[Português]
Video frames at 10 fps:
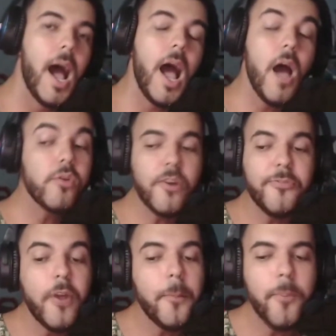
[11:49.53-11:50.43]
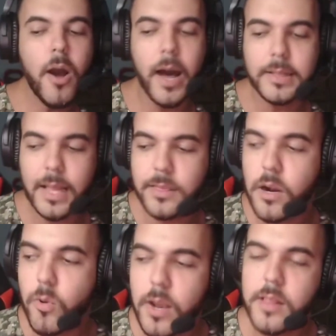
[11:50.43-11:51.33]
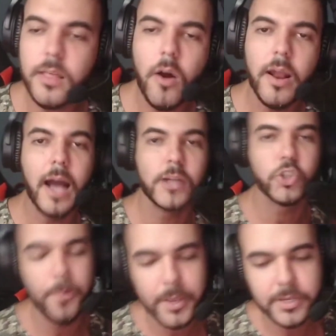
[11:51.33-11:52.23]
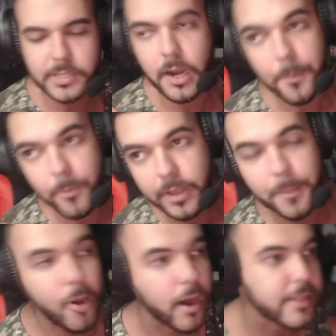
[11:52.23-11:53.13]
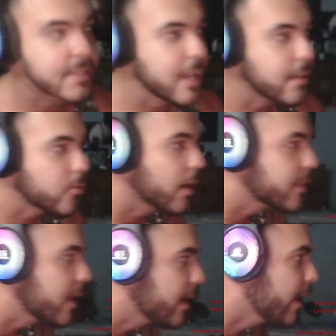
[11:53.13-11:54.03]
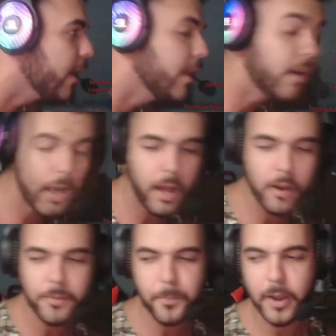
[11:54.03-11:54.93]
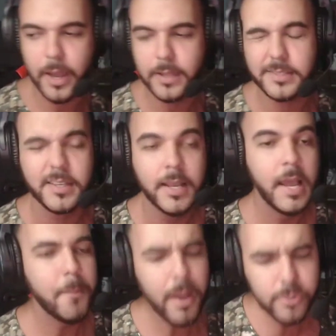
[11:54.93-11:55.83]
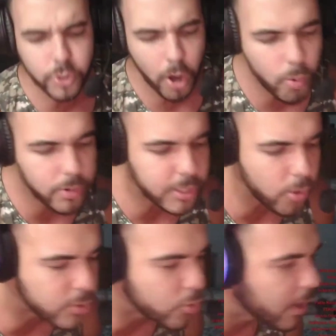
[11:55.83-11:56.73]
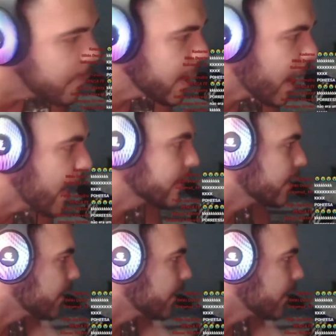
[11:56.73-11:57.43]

Aí o João falou, porra, tá tranquilidão, então, né? Achou meio estranho, porque, porra, deserto, não tem ninguém ali, caralho, que porra é essa? Mas o Jó continuou a sua caminhada.